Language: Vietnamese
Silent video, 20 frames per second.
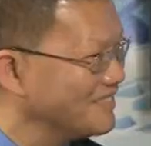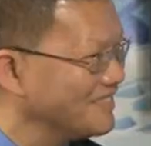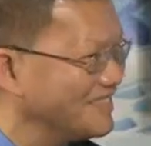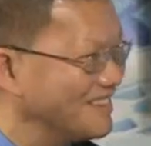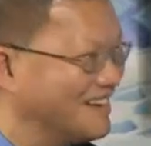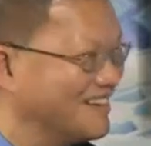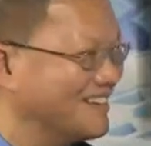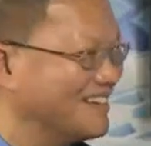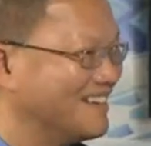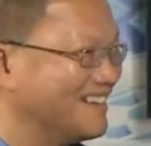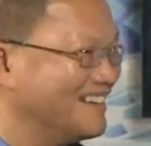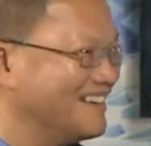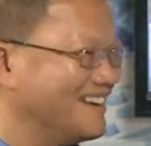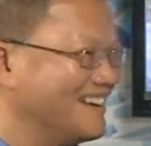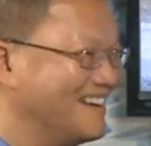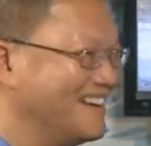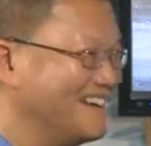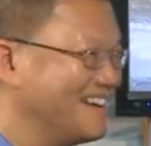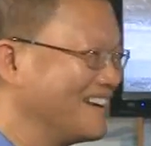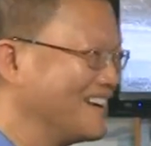Dạ,
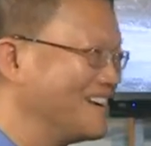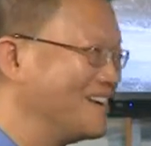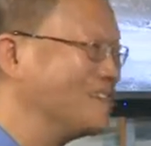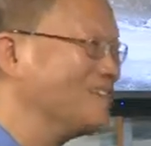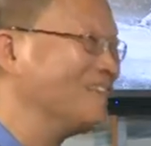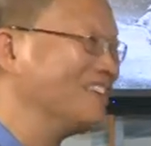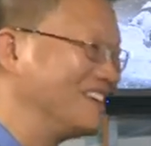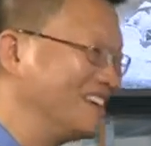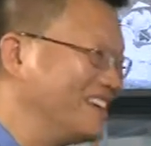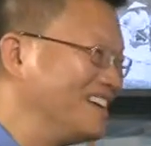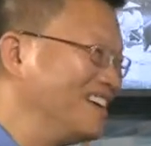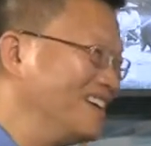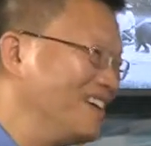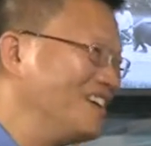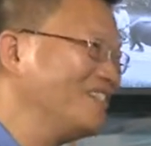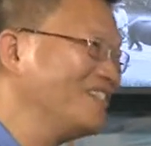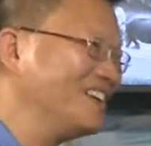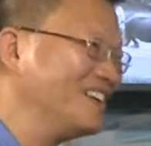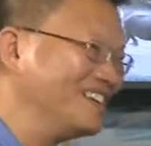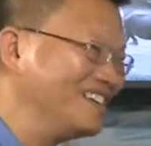cái đó mình trả lời
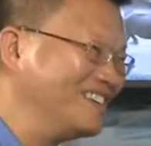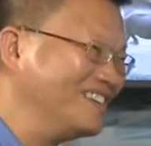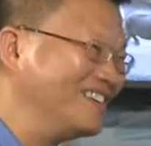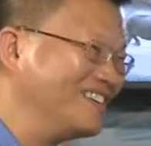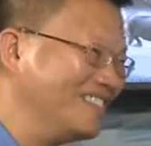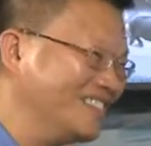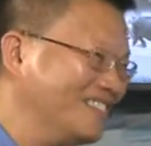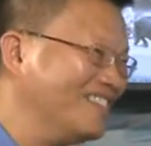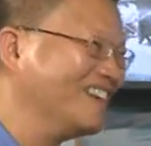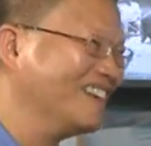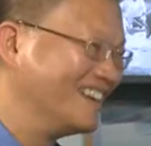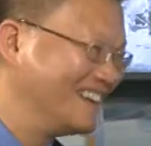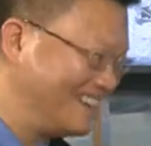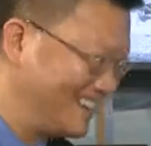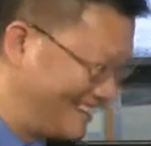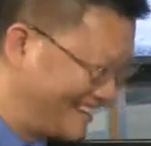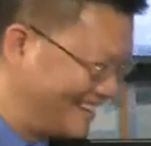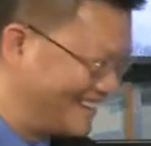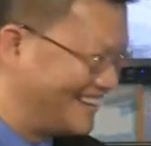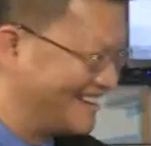off air
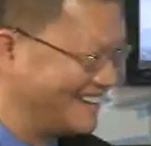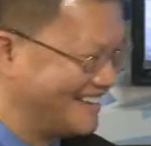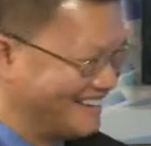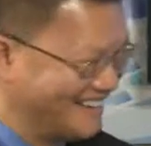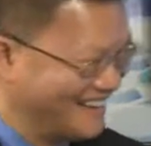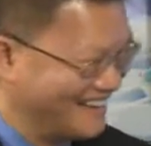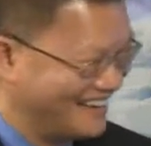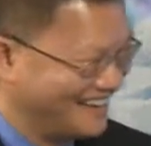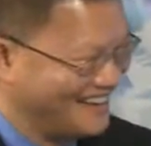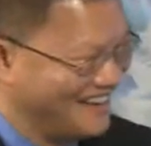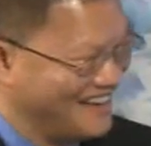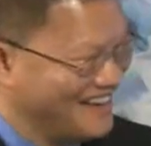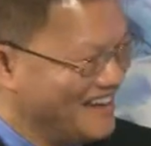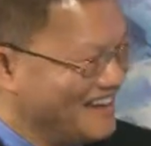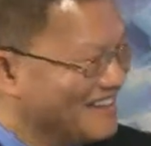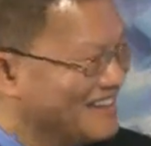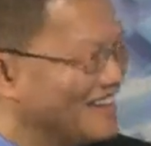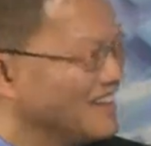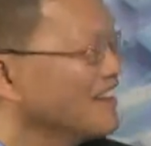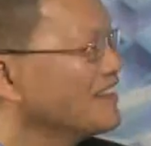được.
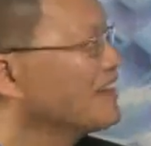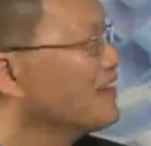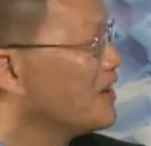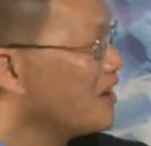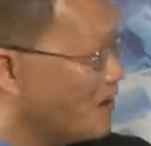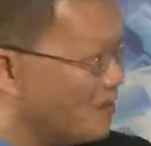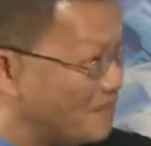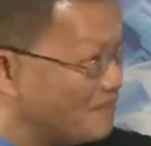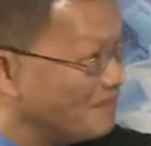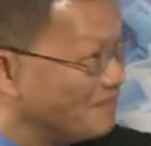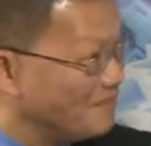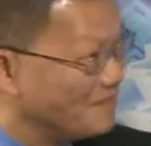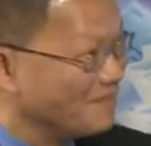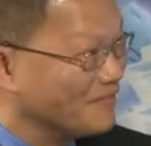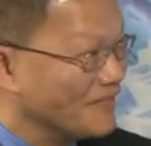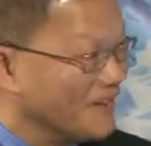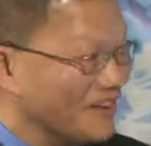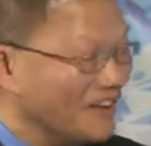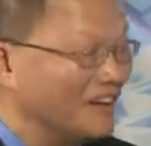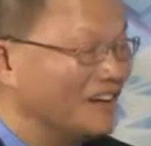Thật ra thì không,
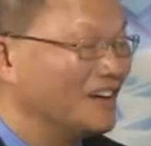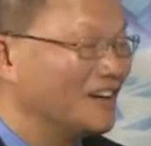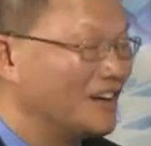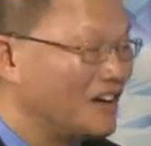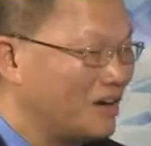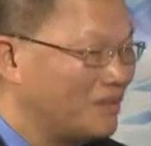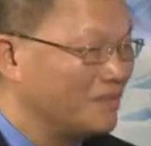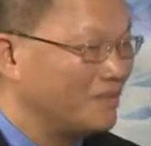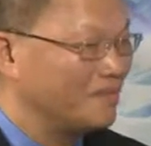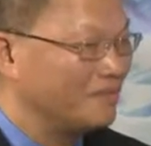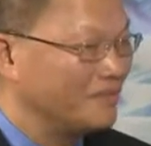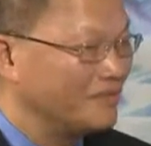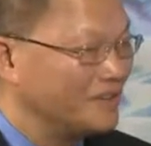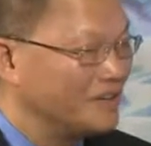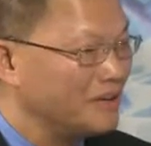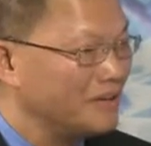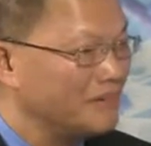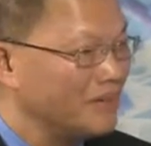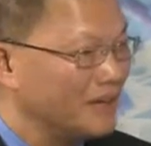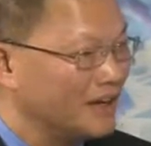không,
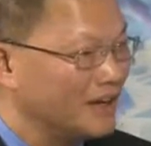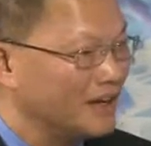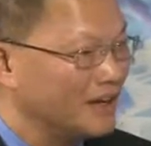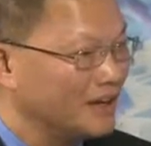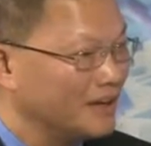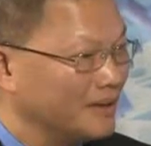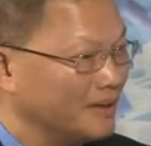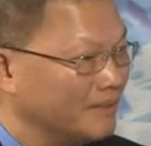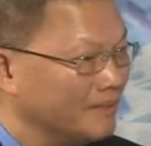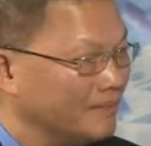nhưng mà